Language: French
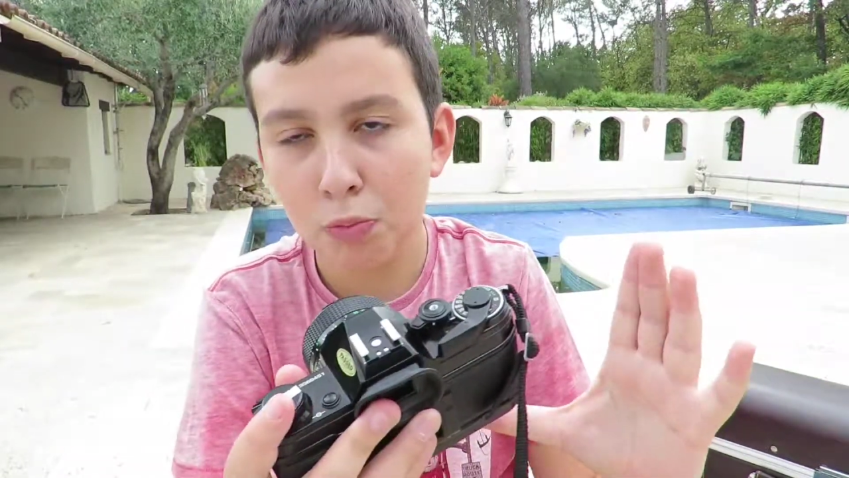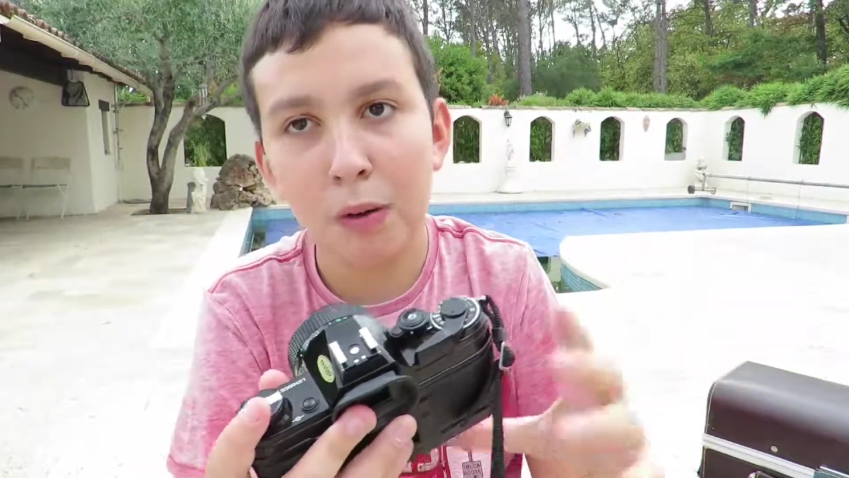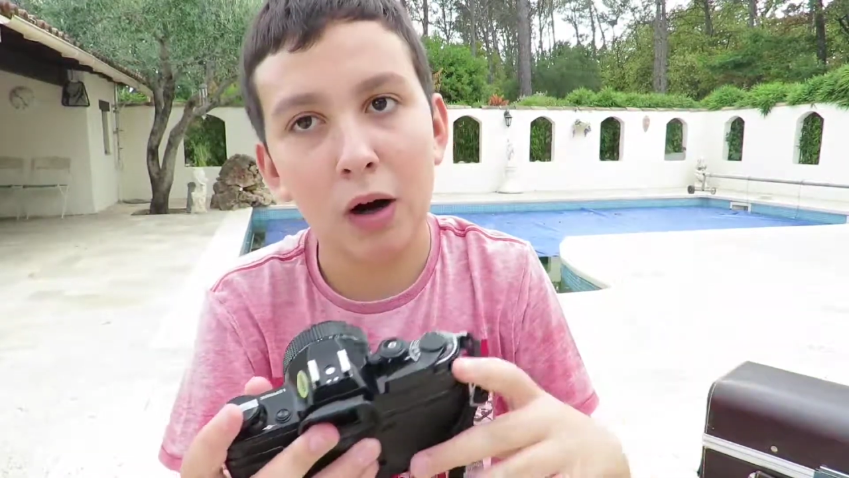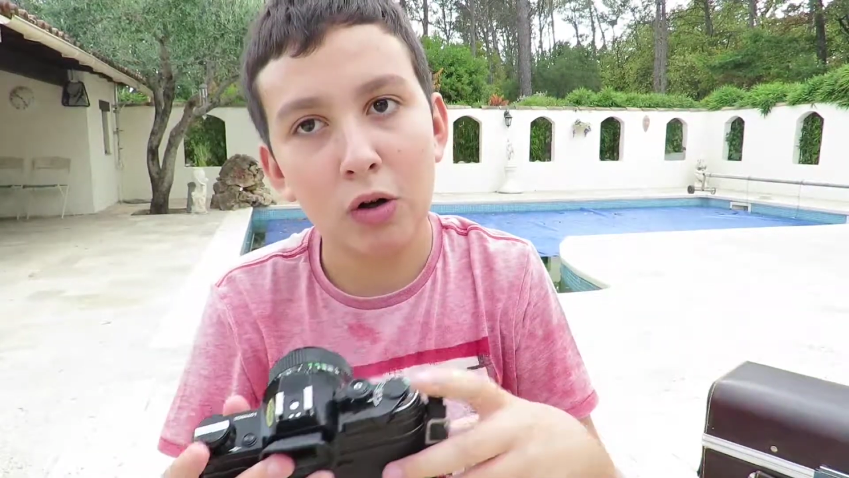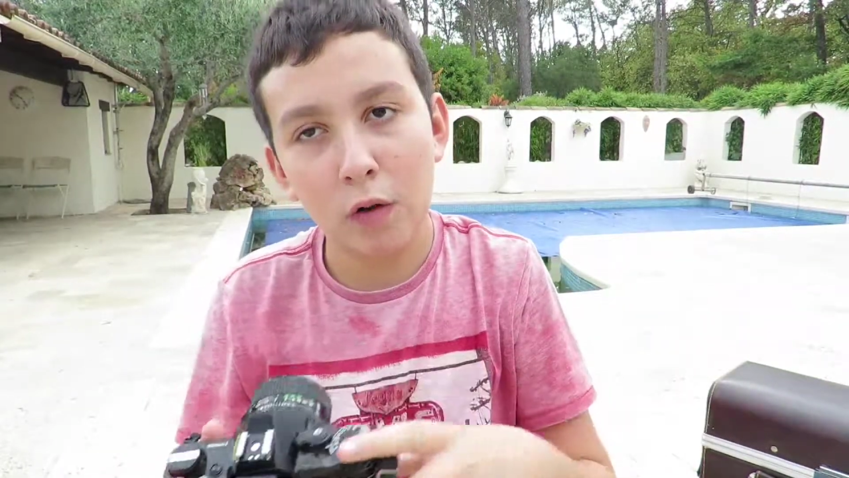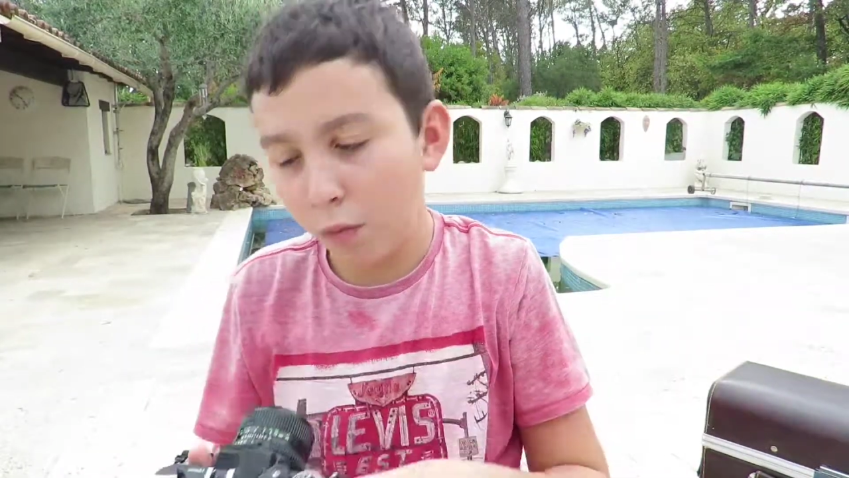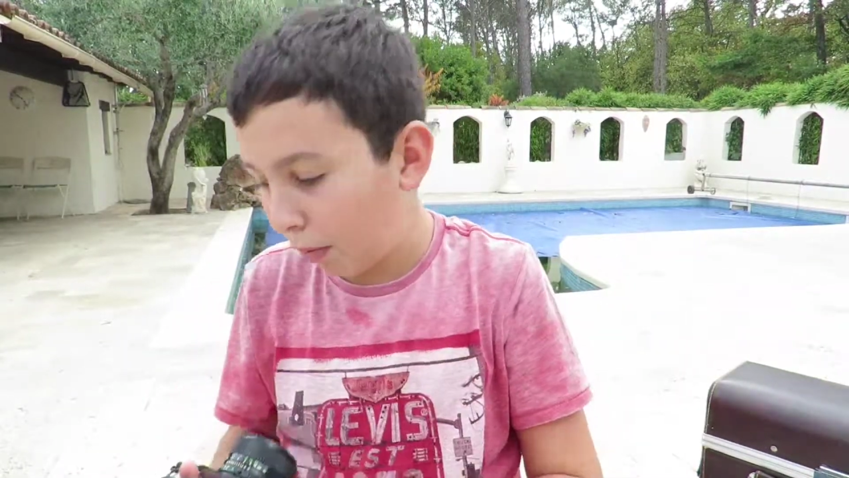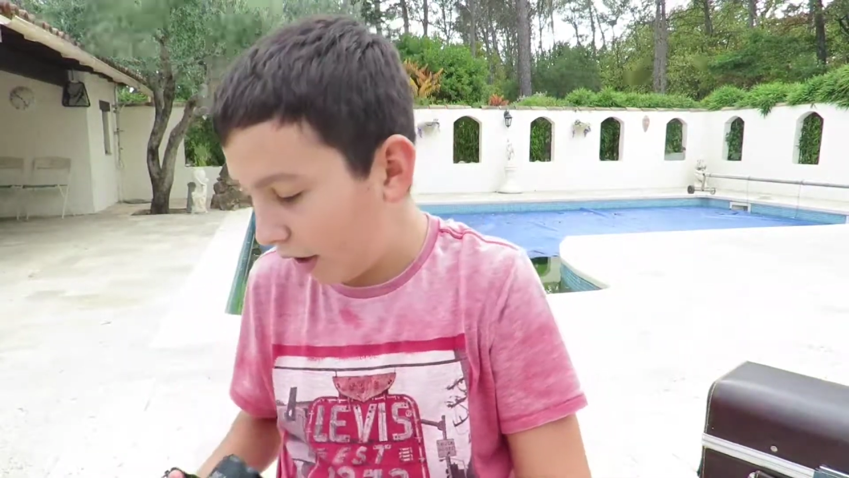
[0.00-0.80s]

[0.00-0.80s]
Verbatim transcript: ne vais pas encore vous